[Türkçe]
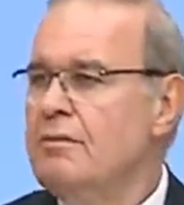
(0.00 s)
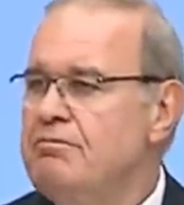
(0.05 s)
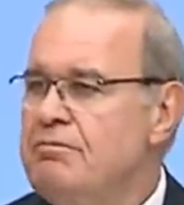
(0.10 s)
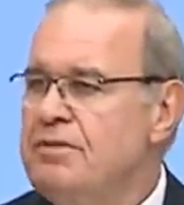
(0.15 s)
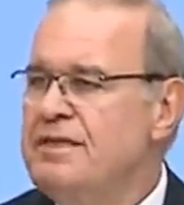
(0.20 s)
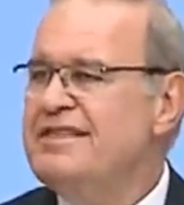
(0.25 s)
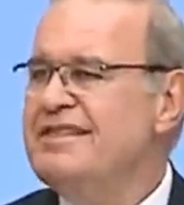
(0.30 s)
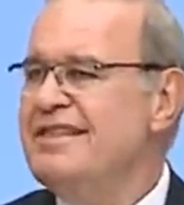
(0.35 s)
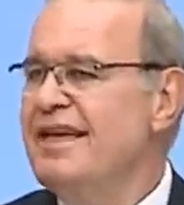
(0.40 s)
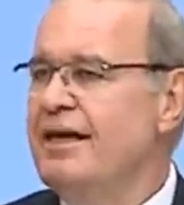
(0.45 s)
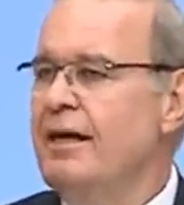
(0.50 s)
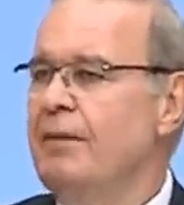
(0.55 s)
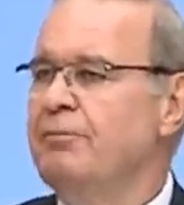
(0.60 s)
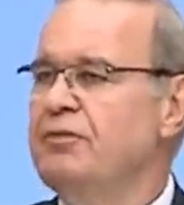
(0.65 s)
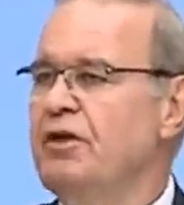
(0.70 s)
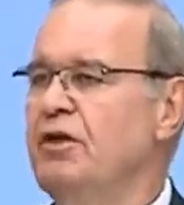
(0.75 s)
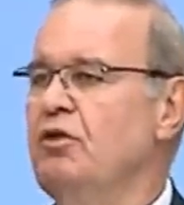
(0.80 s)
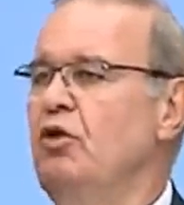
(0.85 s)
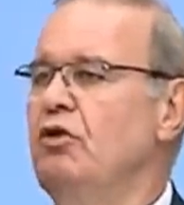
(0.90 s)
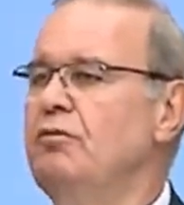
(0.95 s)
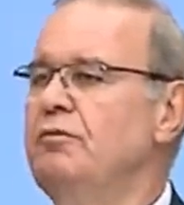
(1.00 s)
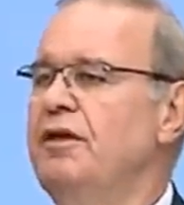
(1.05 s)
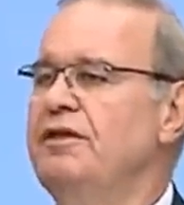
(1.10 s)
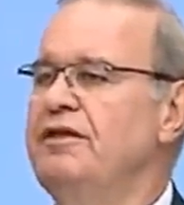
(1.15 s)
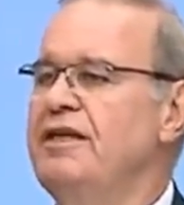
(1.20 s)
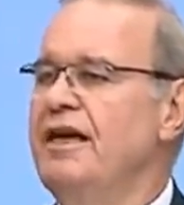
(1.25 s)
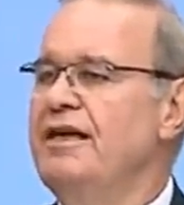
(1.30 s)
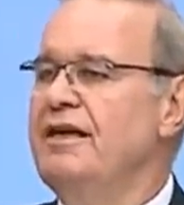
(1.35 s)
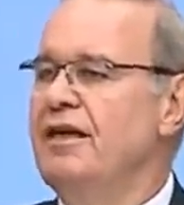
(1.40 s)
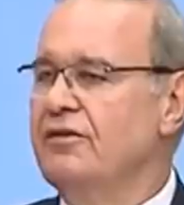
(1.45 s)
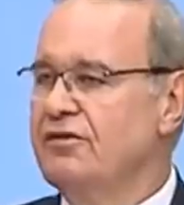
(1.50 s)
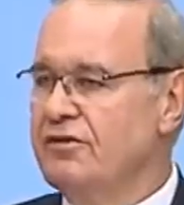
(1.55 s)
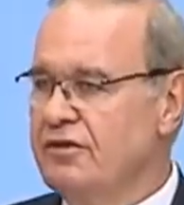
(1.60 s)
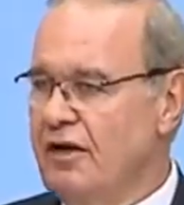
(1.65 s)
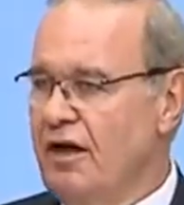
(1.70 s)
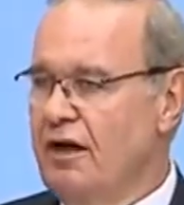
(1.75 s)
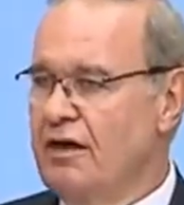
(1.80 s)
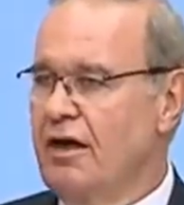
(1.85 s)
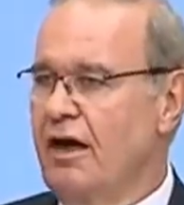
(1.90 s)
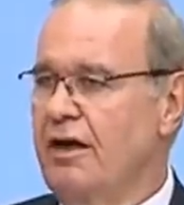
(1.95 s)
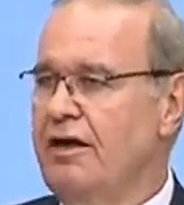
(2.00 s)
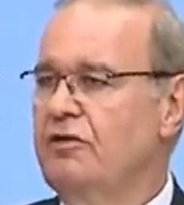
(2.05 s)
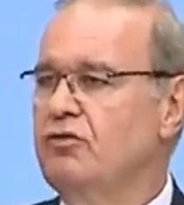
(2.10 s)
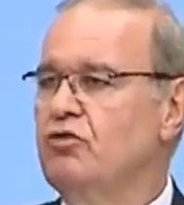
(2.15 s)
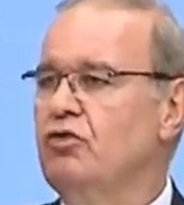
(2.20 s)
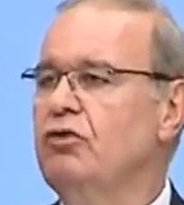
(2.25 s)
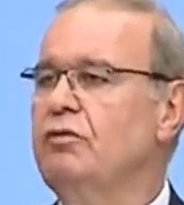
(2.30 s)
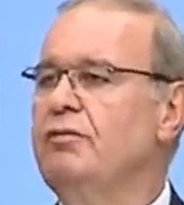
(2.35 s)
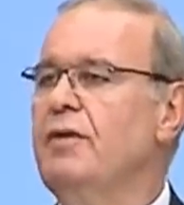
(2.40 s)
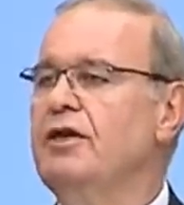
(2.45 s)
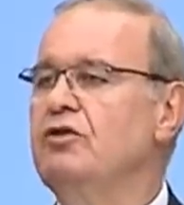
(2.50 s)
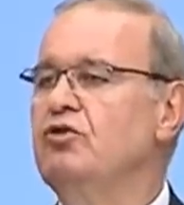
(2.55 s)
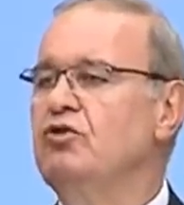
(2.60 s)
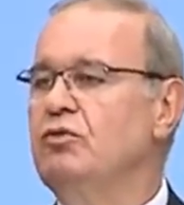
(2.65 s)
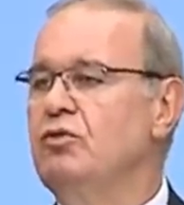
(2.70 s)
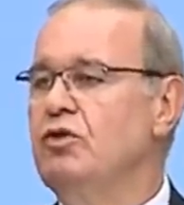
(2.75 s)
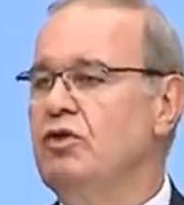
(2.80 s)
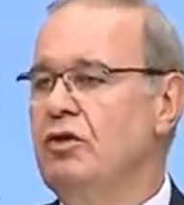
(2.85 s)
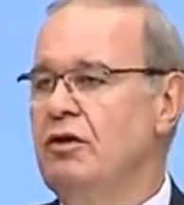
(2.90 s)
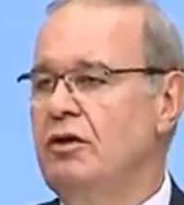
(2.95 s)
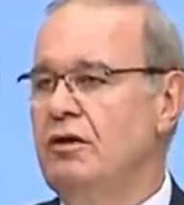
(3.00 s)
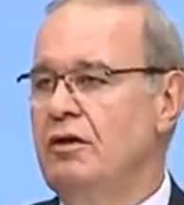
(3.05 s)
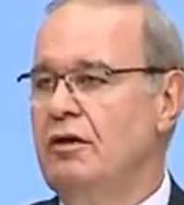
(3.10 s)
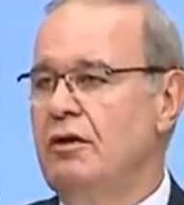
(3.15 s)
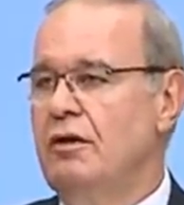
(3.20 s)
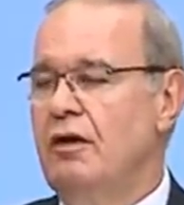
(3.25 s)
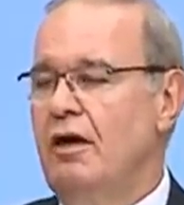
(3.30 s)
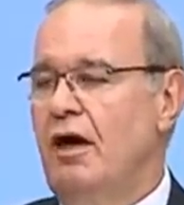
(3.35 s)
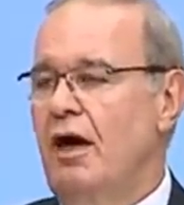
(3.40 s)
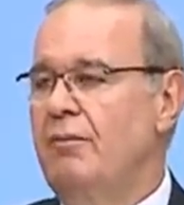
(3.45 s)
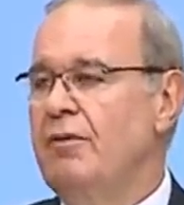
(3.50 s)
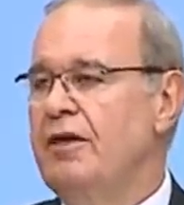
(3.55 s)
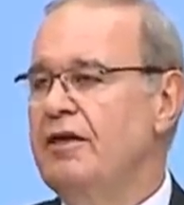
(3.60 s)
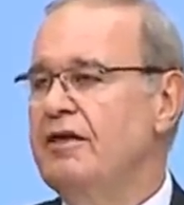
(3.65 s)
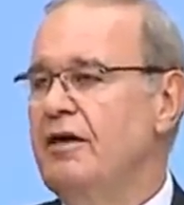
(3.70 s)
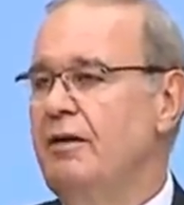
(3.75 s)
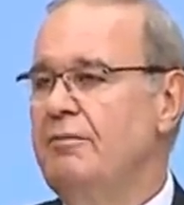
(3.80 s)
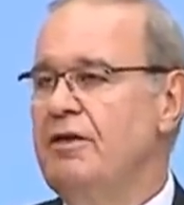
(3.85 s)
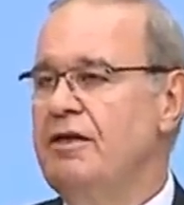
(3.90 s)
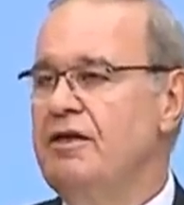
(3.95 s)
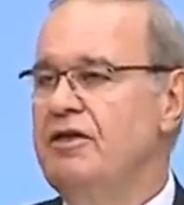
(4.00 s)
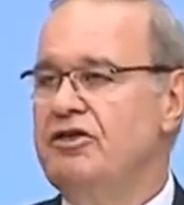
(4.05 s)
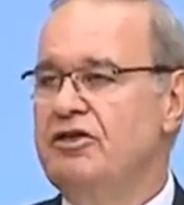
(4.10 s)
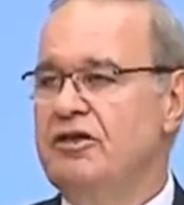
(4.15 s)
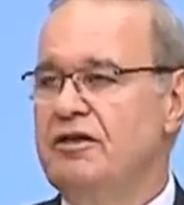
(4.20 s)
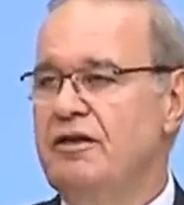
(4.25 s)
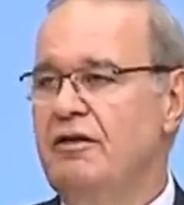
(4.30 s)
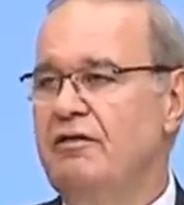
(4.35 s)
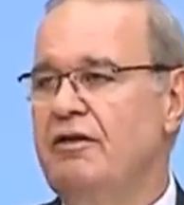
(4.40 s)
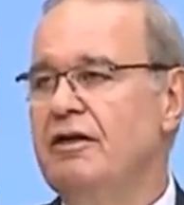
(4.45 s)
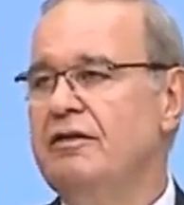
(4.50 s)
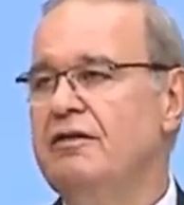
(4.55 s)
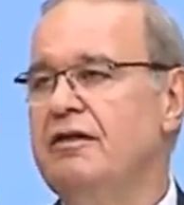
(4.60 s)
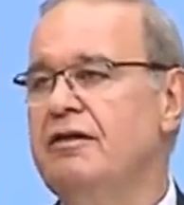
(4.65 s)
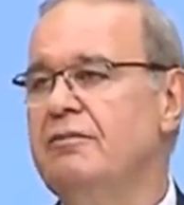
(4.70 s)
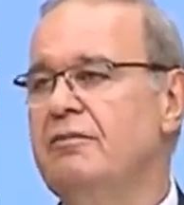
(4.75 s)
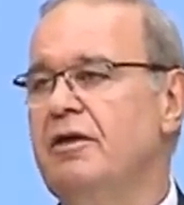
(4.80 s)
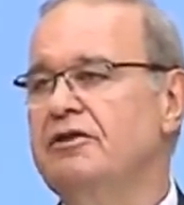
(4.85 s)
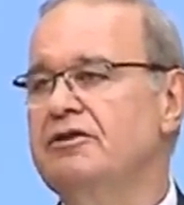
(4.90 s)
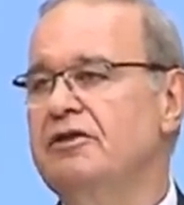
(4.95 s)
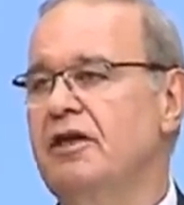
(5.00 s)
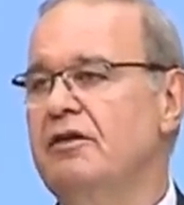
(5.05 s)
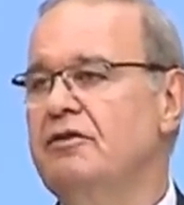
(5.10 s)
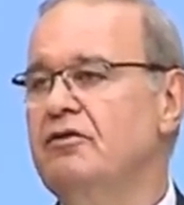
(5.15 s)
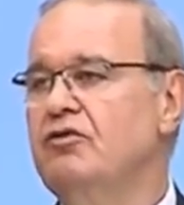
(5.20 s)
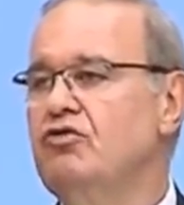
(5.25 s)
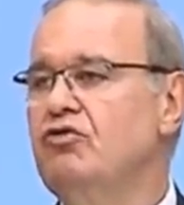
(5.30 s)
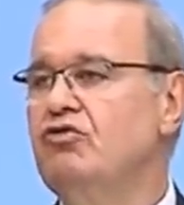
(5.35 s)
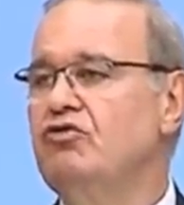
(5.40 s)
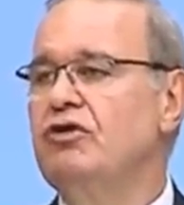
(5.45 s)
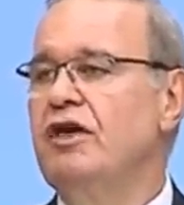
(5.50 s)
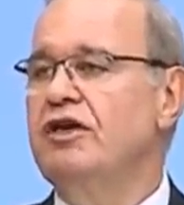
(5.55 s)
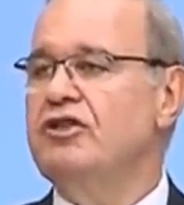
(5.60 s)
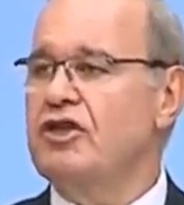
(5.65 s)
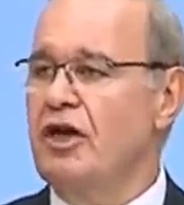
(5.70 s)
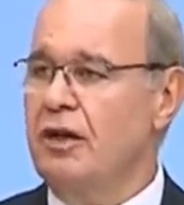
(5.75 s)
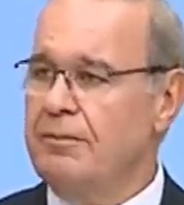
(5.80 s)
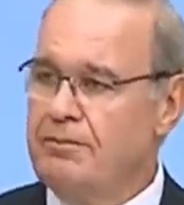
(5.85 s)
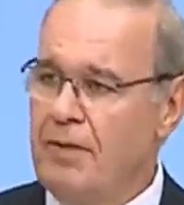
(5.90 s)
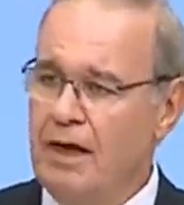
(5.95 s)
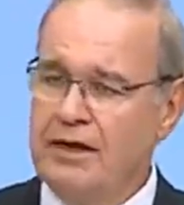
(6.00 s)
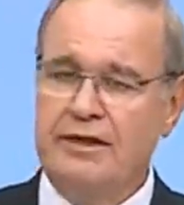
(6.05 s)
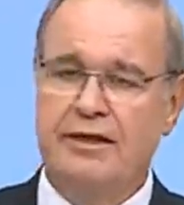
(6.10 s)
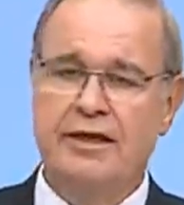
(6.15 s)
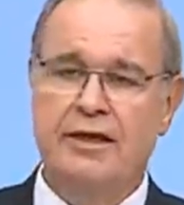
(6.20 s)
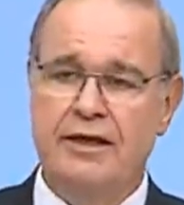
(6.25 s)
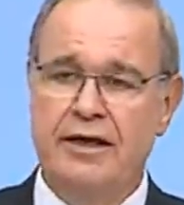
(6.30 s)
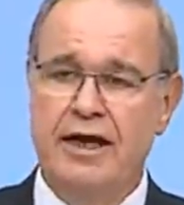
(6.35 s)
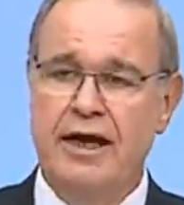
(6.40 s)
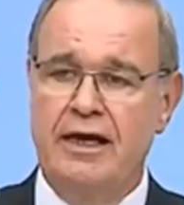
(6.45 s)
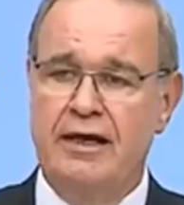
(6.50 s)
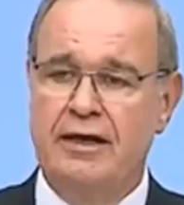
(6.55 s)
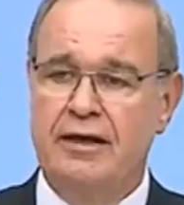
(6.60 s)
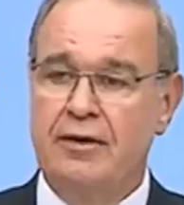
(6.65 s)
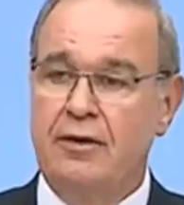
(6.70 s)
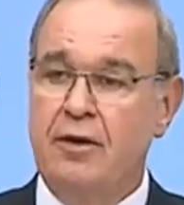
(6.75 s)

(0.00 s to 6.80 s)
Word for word: Bizden aptal olma diye yazdığı hakaret dolu mektubu Amerika Birleşik Devletleri Başkanı'nın yüzüne çarpmak yerine